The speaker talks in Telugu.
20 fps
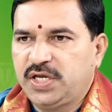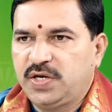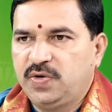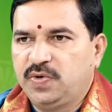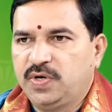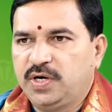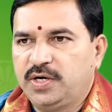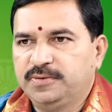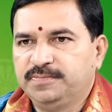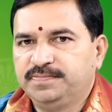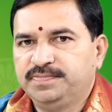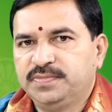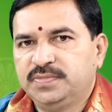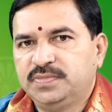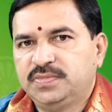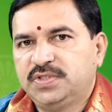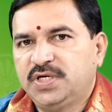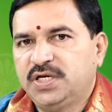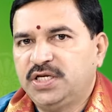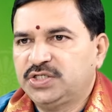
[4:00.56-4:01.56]
శని ఉన్నాడు
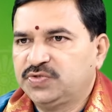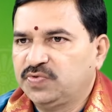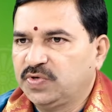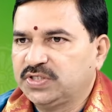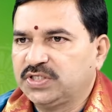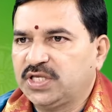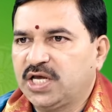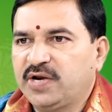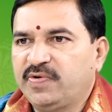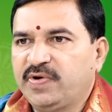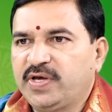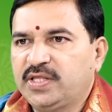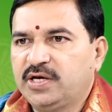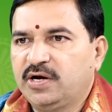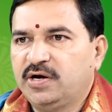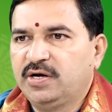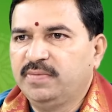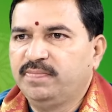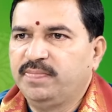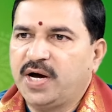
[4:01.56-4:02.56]
శని స్వస్థానం అయింది
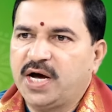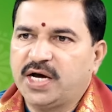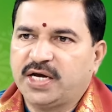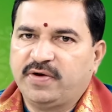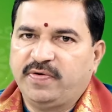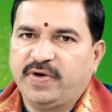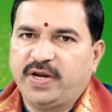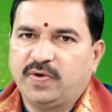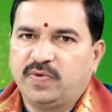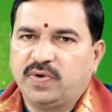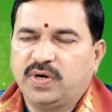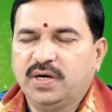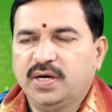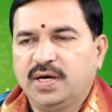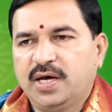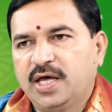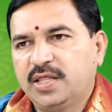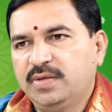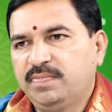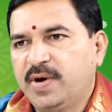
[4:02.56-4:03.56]
కాబట్టి భాగ్యమైన కూడా
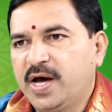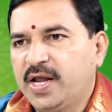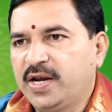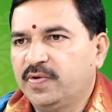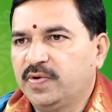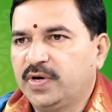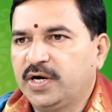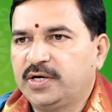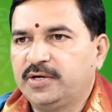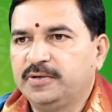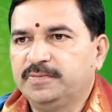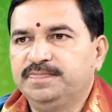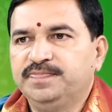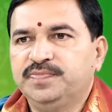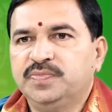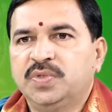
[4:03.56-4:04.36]
అది బాగానే ఉన్నట్టు